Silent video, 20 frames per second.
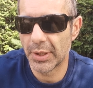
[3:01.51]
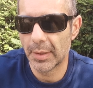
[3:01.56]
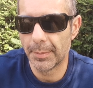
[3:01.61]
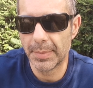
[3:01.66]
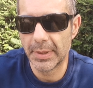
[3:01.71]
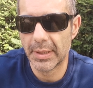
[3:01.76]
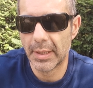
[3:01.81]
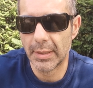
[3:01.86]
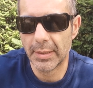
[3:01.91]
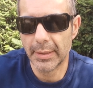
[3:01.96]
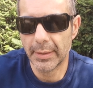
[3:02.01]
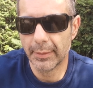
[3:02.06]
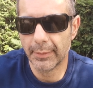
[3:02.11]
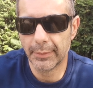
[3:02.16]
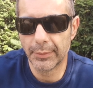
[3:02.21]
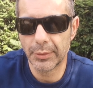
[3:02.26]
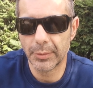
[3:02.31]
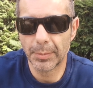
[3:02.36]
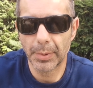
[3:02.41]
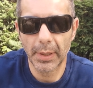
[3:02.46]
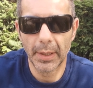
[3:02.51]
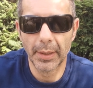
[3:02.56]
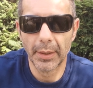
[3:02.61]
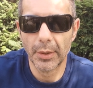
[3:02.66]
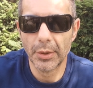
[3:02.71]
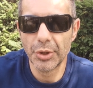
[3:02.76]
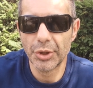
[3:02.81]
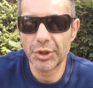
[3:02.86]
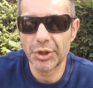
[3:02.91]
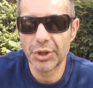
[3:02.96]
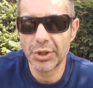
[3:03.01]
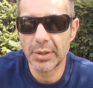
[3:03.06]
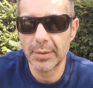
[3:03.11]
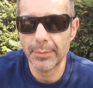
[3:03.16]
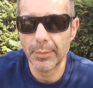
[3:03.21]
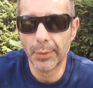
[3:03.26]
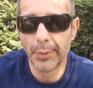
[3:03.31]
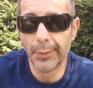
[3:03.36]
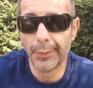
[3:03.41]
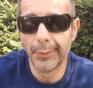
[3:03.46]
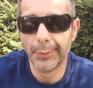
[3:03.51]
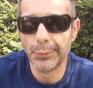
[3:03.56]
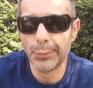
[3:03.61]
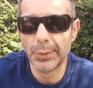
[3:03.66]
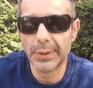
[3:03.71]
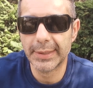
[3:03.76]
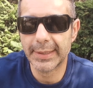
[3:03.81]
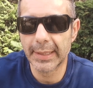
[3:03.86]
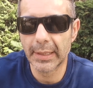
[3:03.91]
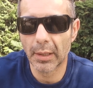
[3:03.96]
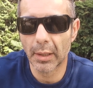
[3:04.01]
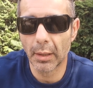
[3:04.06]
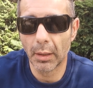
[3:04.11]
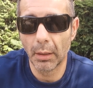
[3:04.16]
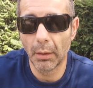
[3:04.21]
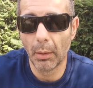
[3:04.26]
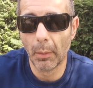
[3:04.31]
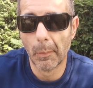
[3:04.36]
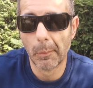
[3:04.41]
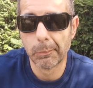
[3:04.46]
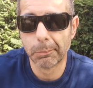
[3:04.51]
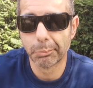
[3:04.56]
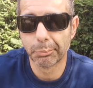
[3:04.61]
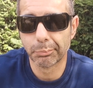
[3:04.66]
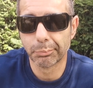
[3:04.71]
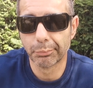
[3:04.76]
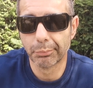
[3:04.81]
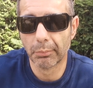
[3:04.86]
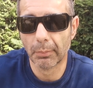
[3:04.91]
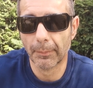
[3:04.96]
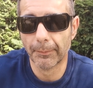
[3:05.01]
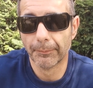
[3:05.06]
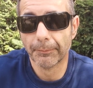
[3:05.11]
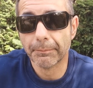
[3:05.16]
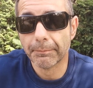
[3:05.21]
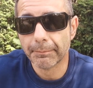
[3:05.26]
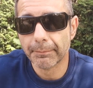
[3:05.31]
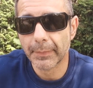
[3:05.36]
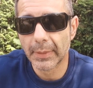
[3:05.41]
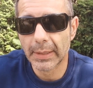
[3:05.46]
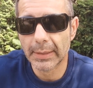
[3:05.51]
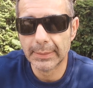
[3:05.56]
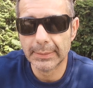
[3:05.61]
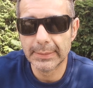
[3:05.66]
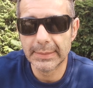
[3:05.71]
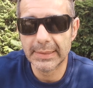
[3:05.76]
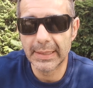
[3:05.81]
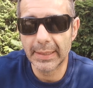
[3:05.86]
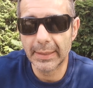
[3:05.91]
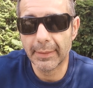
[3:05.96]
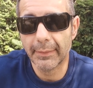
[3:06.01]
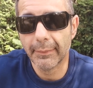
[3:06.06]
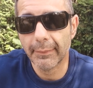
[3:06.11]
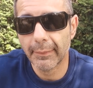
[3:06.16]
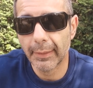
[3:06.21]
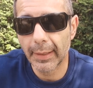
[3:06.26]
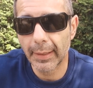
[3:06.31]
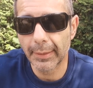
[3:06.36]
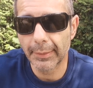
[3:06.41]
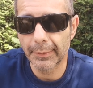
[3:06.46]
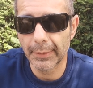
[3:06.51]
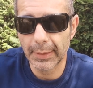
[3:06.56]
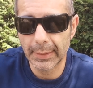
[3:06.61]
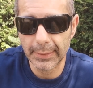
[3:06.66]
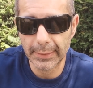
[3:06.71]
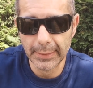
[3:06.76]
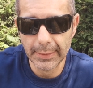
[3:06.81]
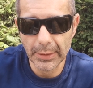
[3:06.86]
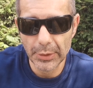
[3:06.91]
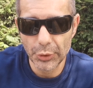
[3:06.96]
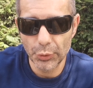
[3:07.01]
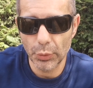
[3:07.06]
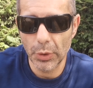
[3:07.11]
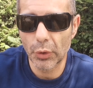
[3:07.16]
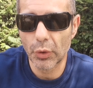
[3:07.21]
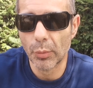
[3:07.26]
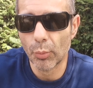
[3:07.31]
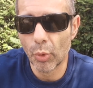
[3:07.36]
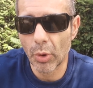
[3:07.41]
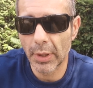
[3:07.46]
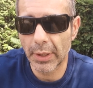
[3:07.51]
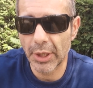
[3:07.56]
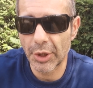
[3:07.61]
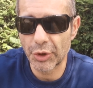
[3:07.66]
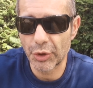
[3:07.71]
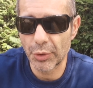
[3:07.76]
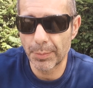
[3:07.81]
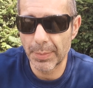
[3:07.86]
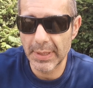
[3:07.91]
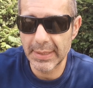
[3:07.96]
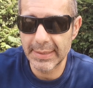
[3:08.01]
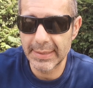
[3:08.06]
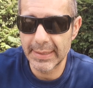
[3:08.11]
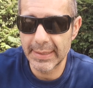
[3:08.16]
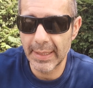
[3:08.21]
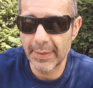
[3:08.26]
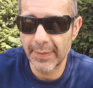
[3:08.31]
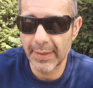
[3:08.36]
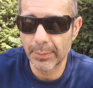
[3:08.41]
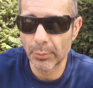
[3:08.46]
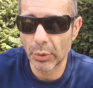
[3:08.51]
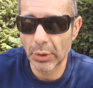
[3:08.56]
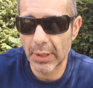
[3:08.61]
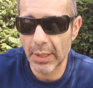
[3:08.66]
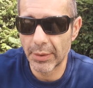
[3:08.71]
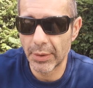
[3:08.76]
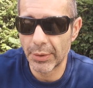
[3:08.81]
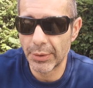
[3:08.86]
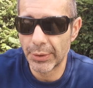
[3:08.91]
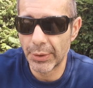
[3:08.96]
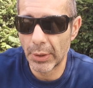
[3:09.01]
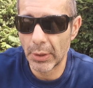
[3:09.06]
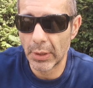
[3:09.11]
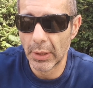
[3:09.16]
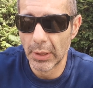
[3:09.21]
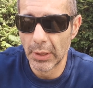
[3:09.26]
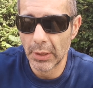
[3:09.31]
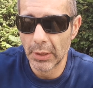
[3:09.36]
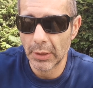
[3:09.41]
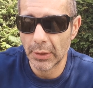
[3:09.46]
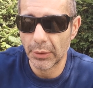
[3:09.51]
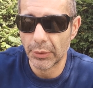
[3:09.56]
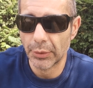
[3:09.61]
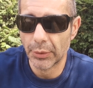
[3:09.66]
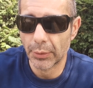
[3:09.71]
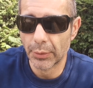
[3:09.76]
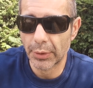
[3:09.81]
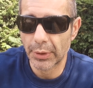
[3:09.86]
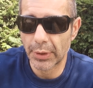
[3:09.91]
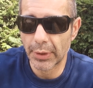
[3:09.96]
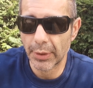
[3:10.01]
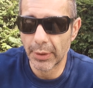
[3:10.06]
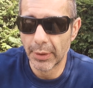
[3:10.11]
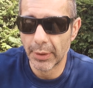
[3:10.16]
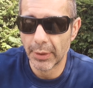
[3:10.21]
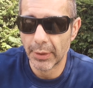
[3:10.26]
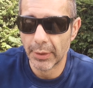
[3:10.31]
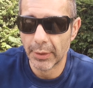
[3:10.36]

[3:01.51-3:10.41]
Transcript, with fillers: chier les pédaliers. Tu prends un chime euh, un Ultegra, c'est voilà. Quoi. Je crois que moi quand je suis passé avec mon Cannondale, donc